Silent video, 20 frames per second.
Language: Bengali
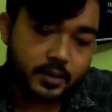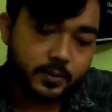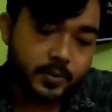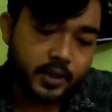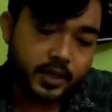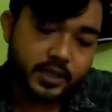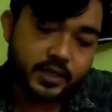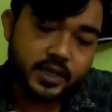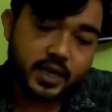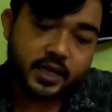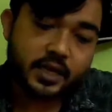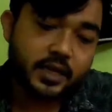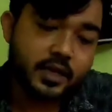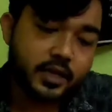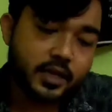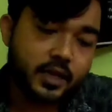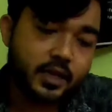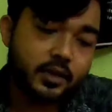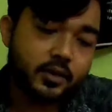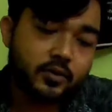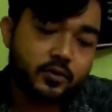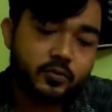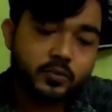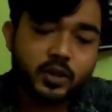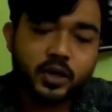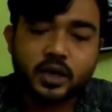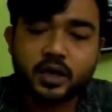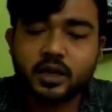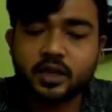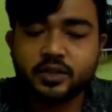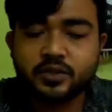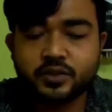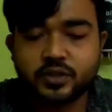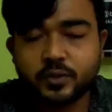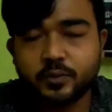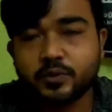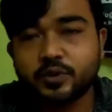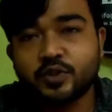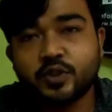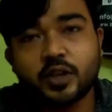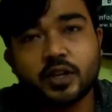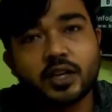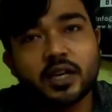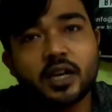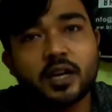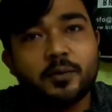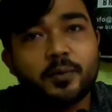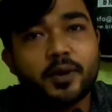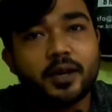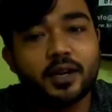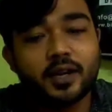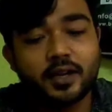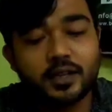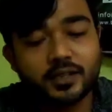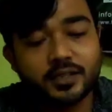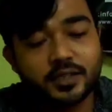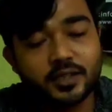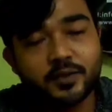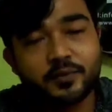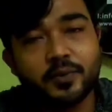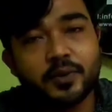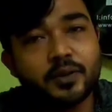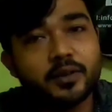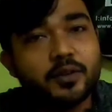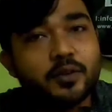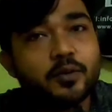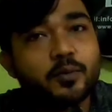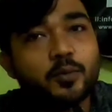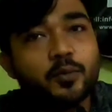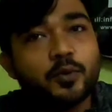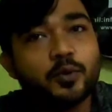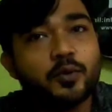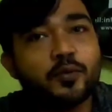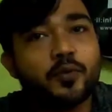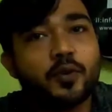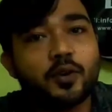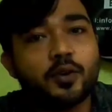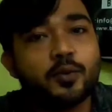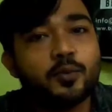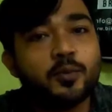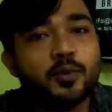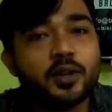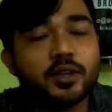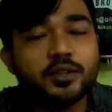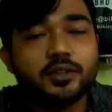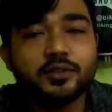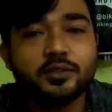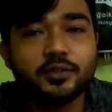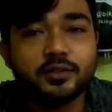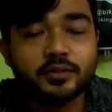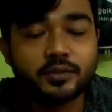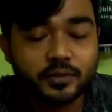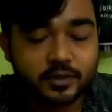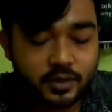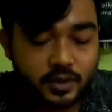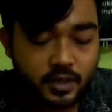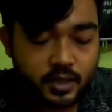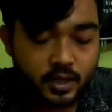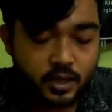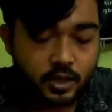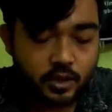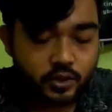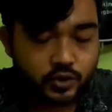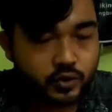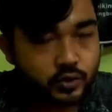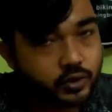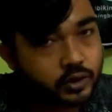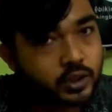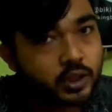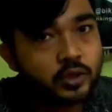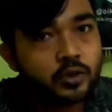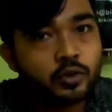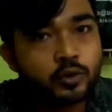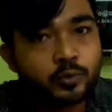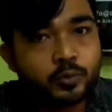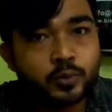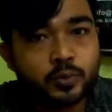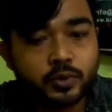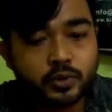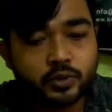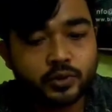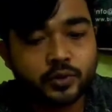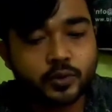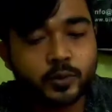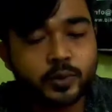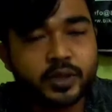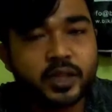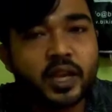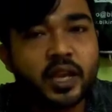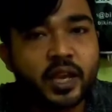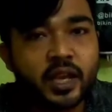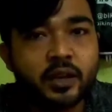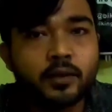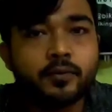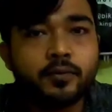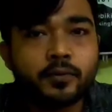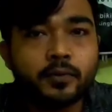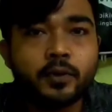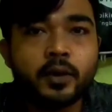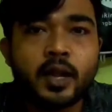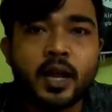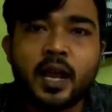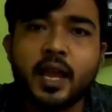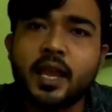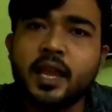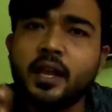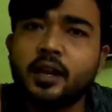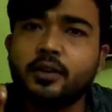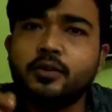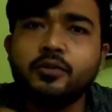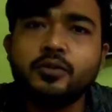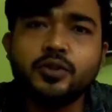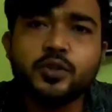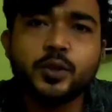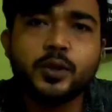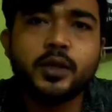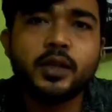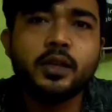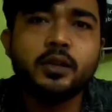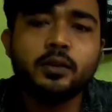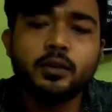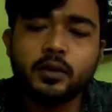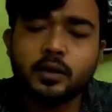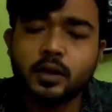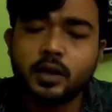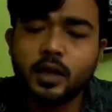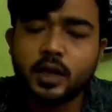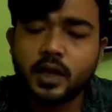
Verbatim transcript: বাদ বাকি জানি না কীরকম এটা কিছু যেমন শর্টকাট বাটন আছে ভিডিও মুড ফটো মুডের জন্য সত্যি খুব সুবিধা হেল্পফুল হ্যাঁ একটু জটিল